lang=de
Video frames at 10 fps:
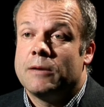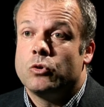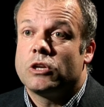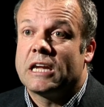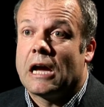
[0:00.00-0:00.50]
ein
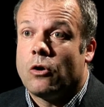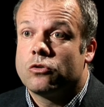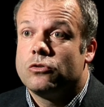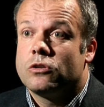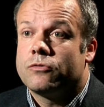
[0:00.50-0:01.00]
möglicher
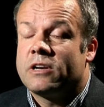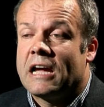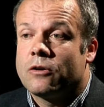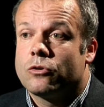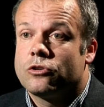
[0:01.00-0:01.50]
Auslöser von
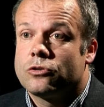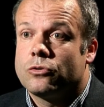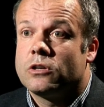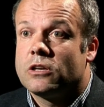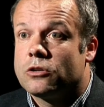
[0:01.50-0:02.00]

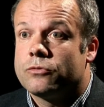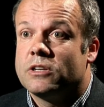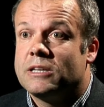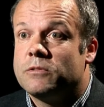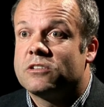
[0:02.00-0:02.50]
Hangrutschungen.
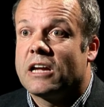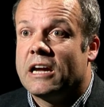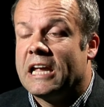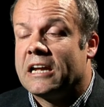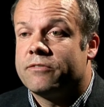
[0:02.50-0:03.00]
Insofern gibt es da
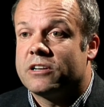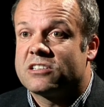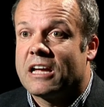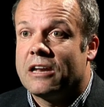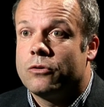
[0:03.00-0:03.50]
eine enge
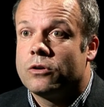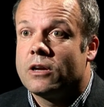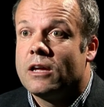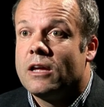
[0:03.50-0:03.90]
Verzahnung.